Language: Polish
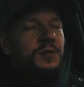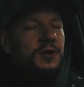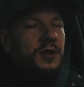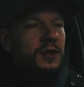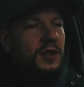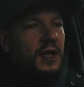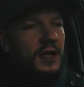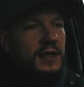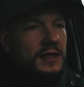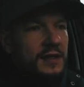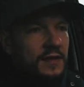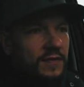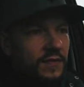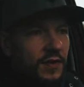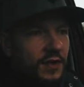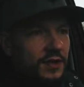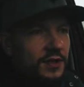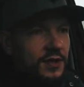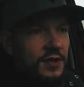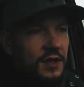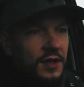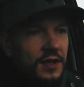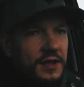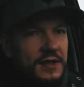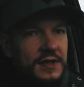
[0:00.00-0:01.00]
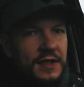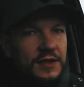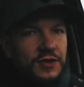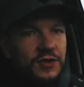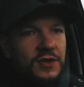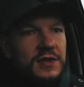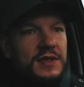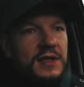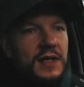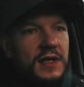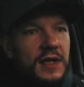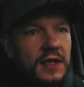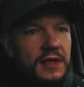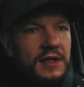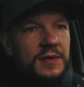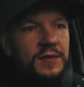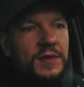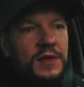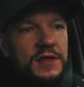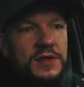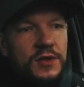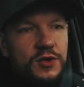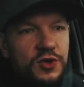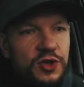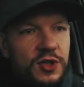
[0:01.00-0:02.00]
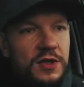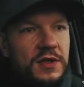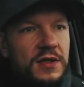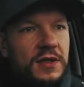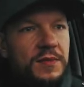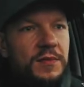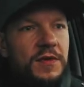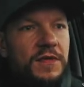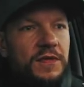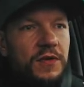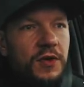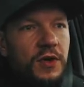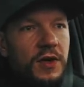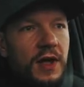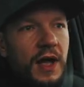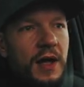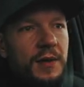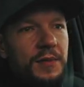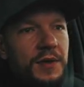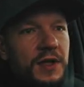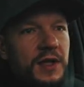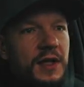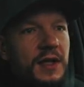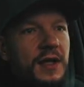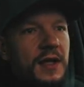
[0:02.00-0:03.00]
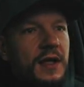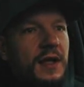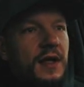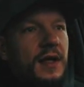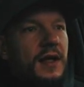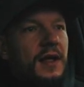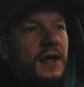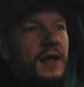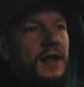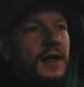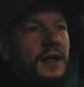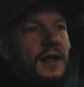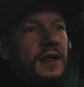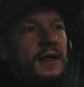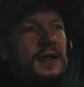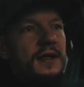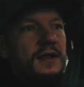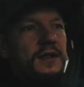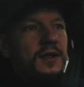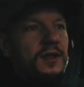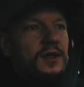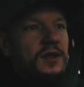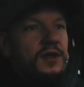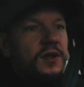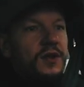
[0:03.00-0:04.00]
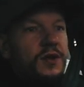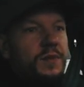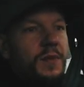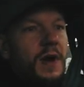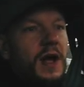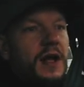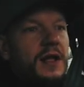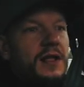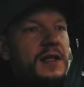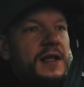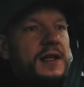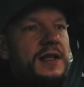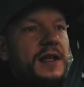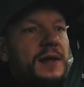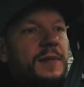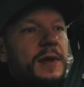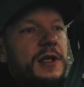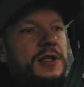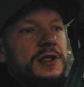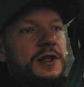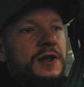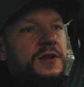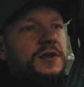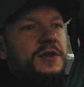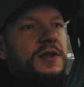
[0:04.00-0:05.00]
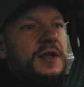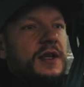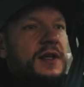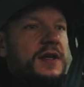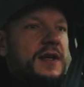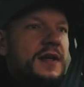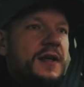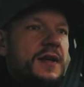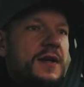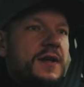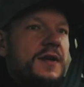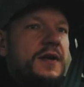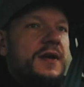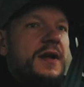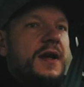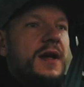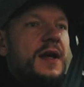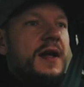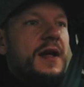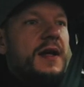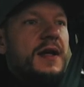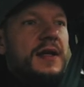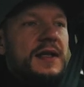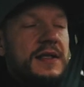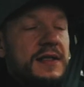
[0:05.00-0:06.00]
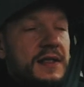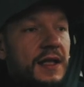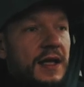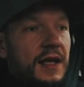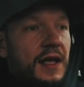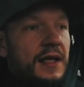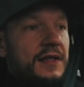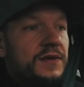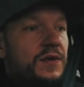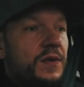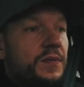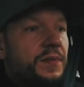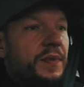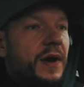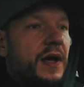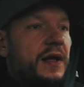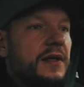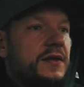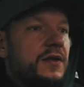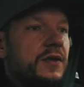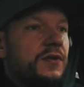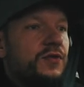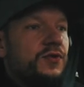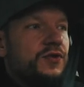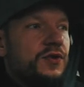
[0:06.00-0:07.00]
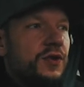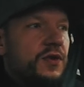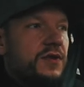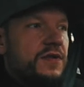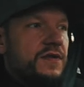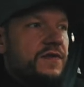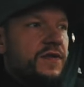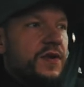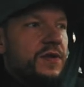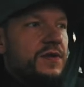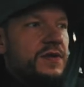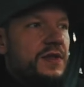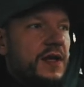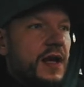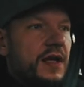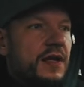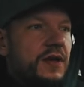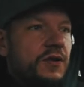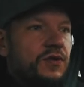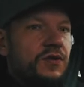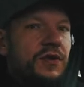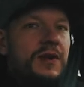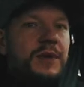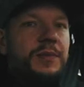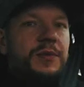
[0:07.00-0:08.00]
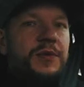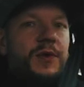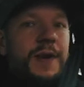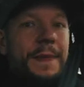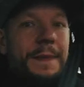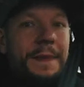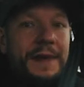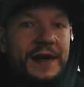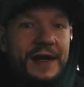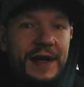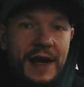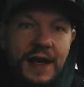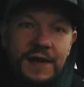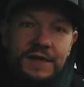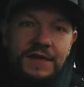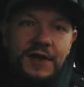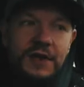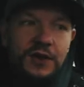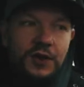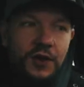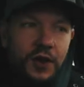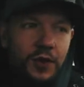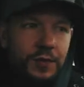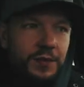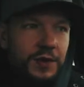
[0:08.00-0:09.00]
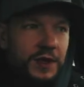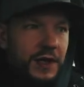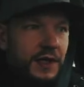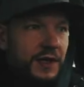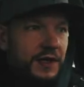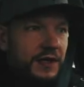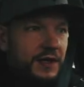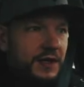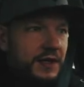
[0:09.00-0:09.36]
przy okazji właśnie zarządzania tymi codziennymi vlogami. No i normalnie nie ma czegoś takiego. I znalazłem bardzo dużo rozwiązań, które były prawie dobre